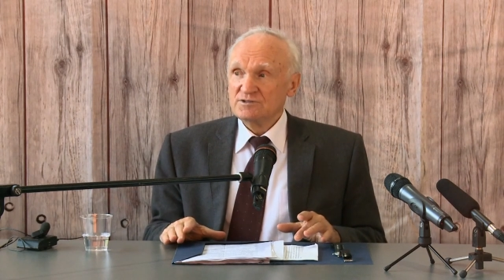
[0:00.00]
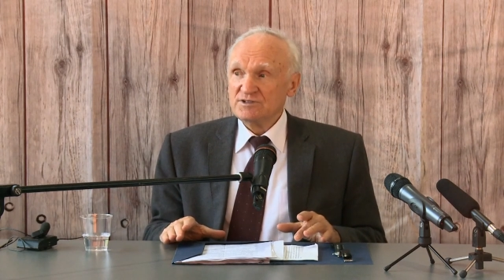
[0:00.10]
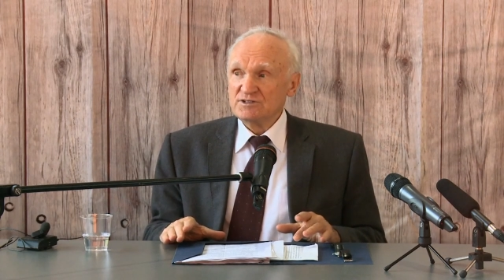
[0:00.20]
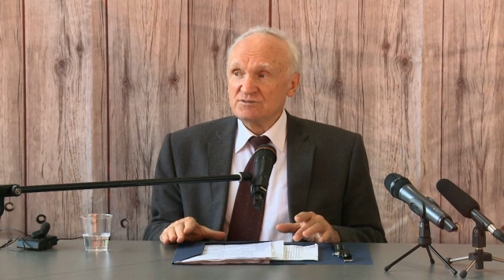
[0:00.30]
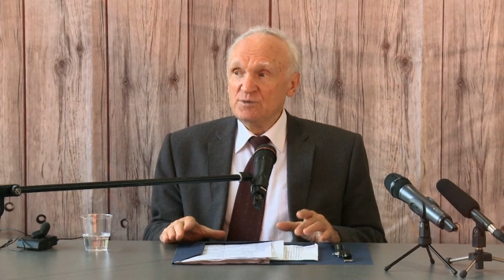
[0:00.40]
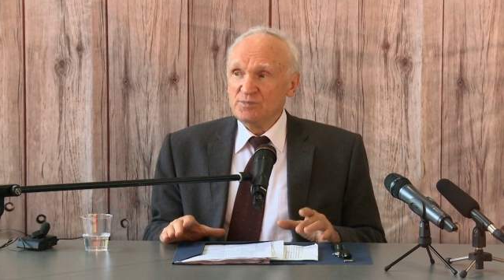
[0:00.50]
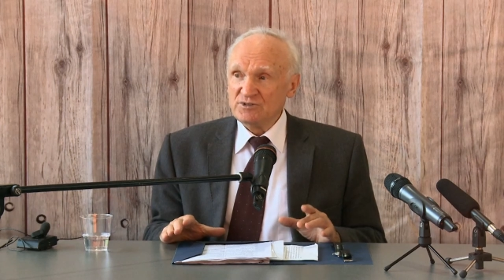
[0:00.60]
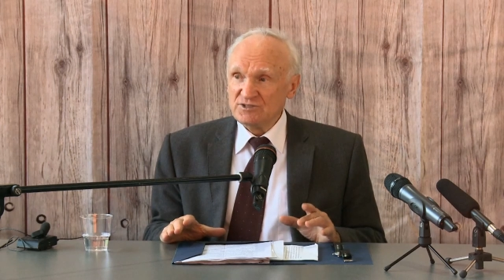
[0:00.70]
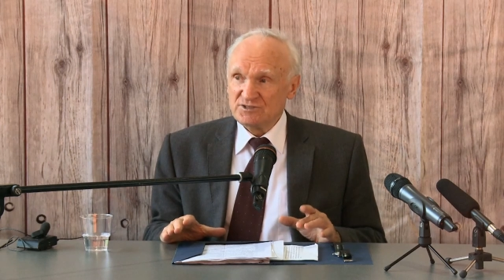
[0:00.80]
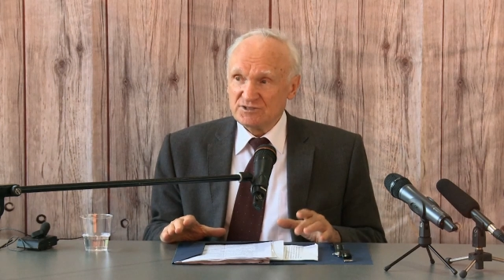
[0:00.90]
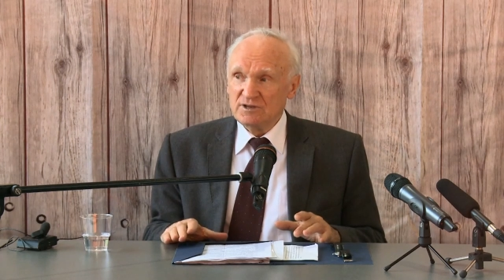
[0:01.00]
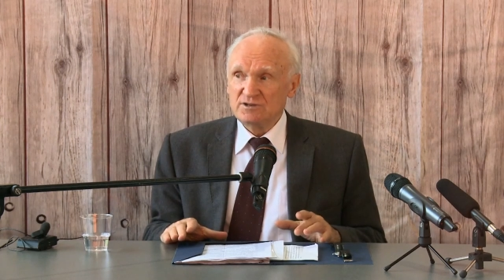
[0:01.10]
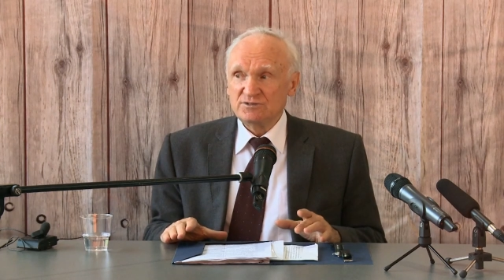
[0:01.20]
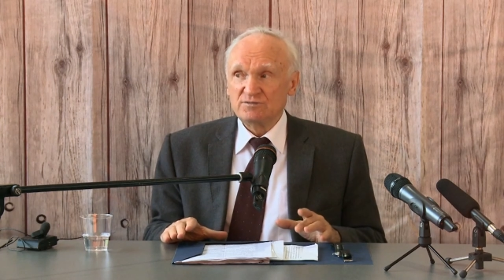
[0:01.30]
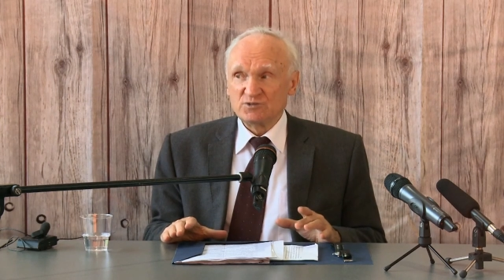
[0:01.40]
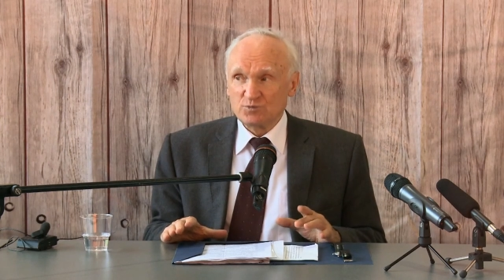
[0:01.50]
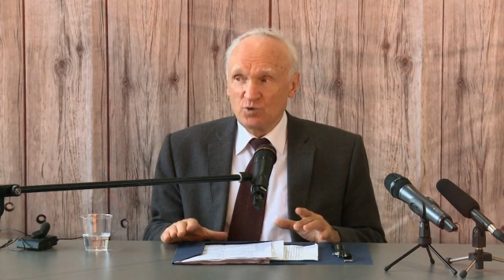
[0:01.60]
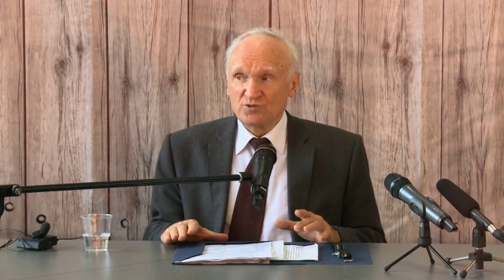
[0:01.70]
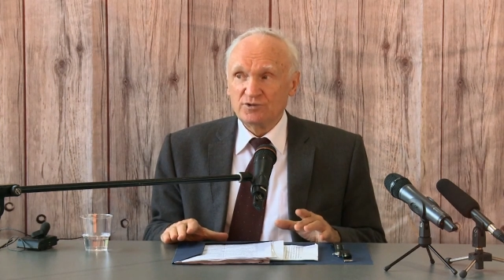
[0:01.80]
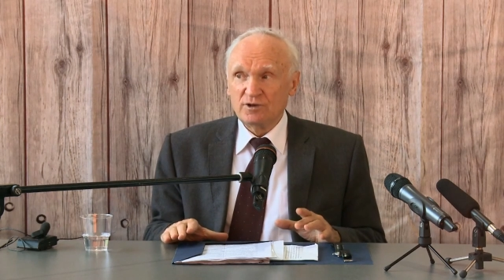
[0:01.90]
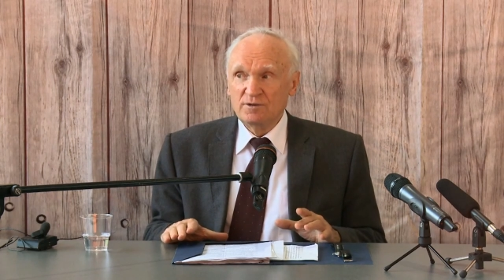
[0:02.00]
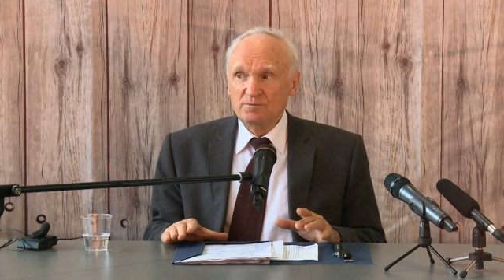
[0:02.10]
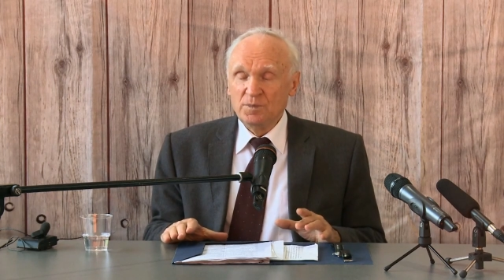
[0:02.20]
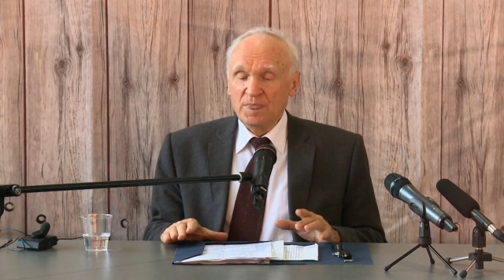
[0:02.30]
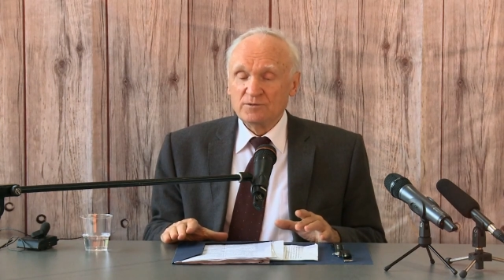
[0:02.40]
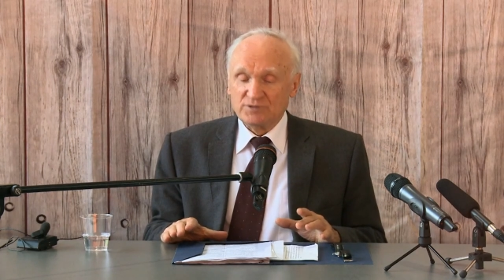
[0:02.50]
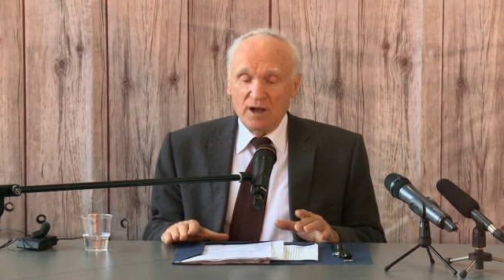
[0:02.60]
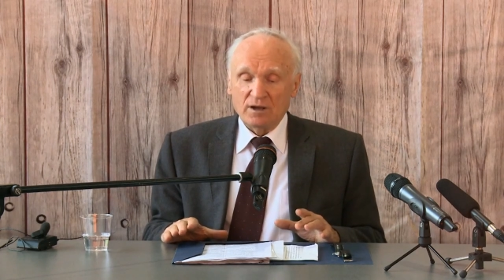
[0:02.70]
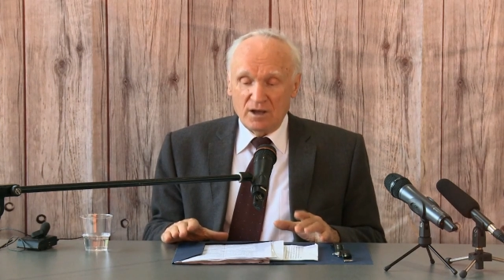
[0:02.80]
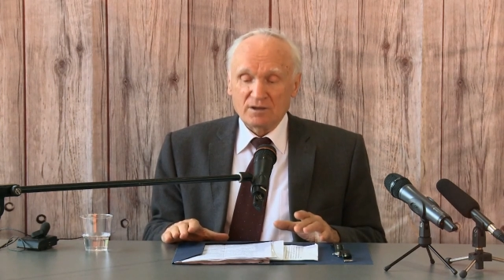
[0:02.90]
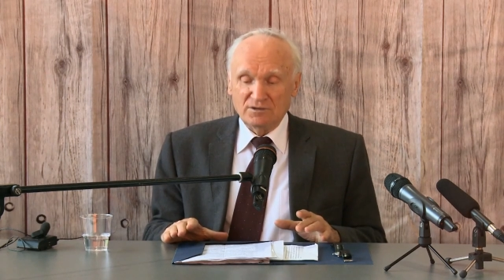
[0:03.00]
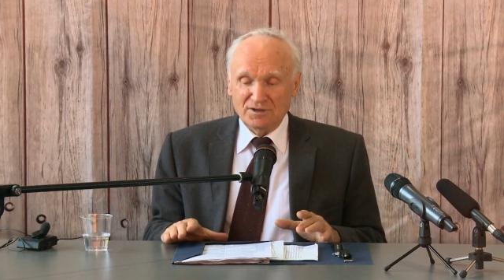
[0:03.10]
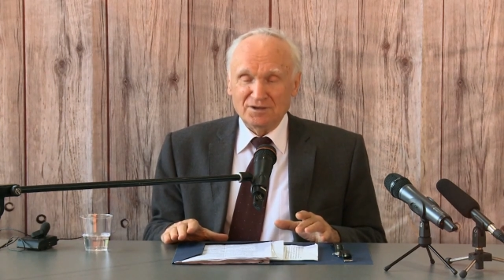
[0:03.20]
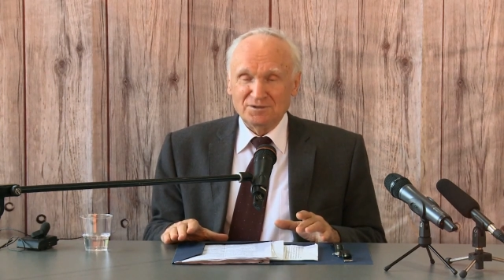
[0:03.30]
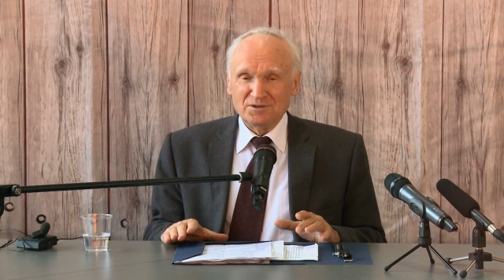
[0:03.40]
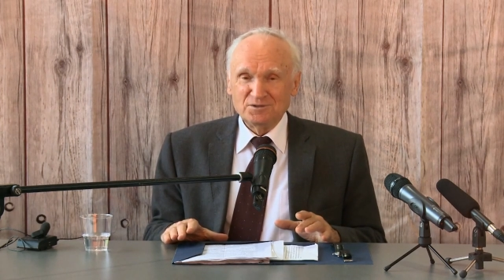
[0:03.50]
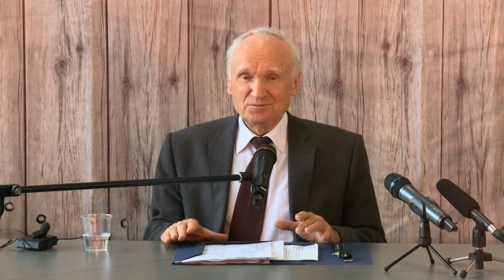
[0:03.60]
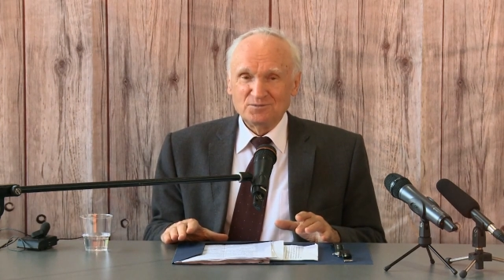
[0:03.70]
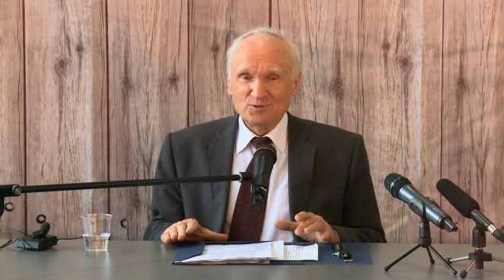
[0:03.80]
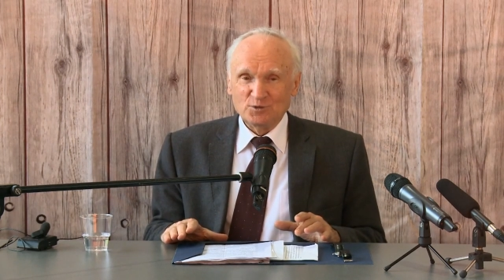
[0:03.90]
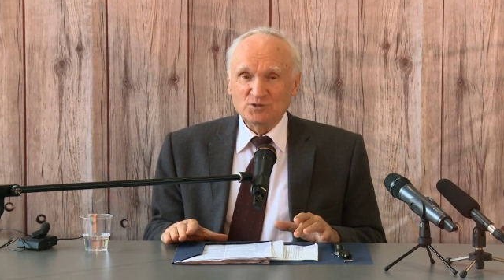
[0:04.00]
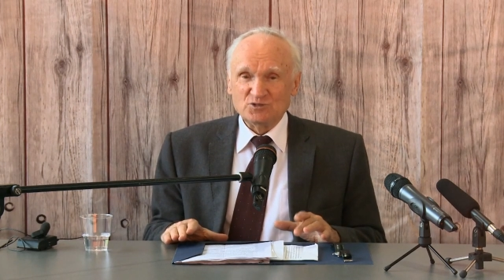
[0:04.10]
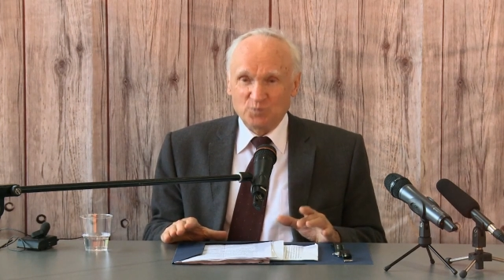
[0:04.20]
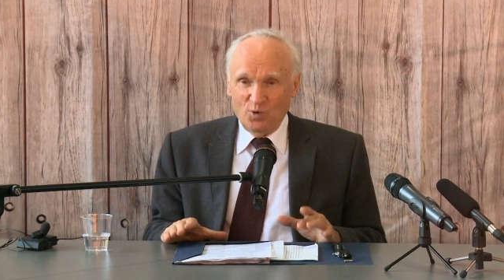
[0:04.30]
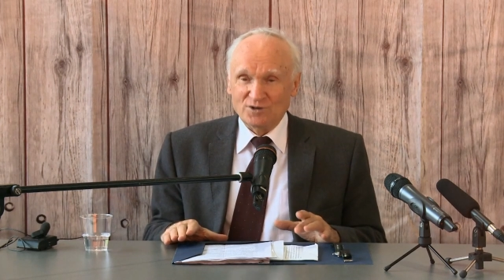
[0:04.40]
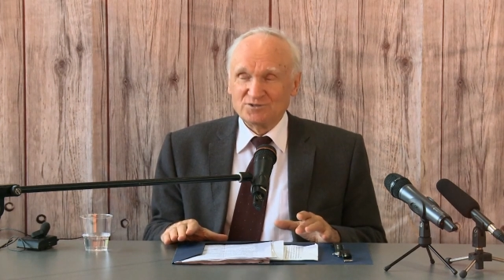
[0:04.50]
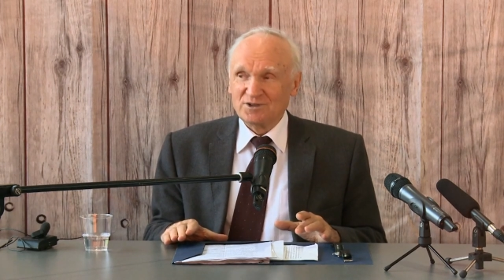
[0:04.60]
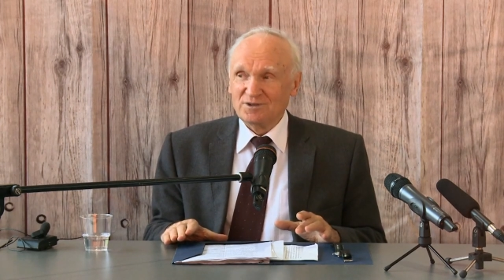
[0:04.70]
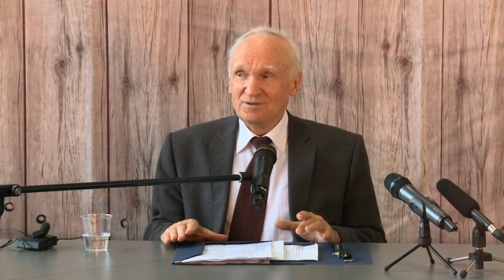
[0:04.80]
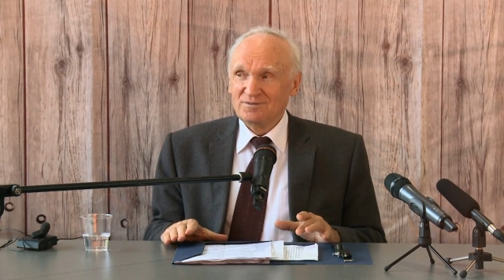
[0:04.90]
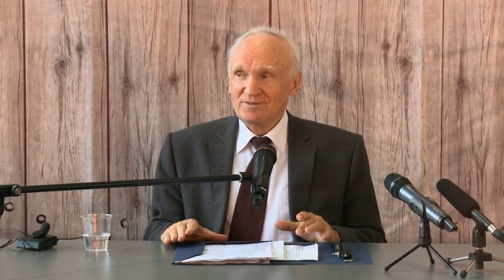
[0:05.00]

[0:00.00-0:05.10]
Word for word: Значит, вы причастились, возможно, так, как и надо, то есть с пользой.